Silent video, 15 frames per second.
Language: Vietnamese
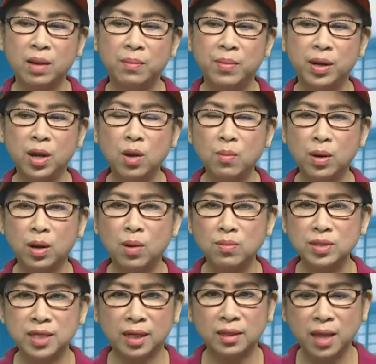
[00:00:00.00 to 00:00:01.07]
Mà nếu mà không
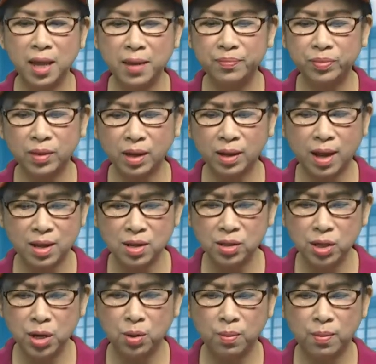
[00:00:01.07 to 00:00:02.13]
chặt thêm tất cả
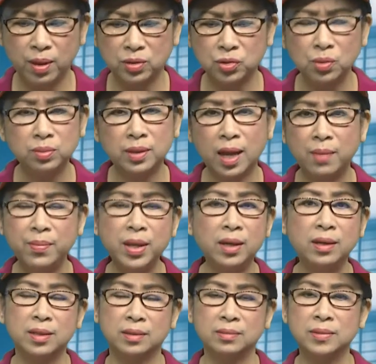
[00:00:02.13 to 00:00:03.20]
những điều mà chúng ta biết
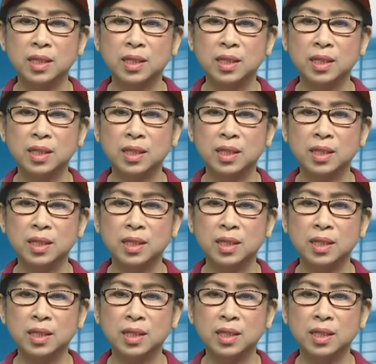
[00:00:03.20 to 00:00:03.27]
được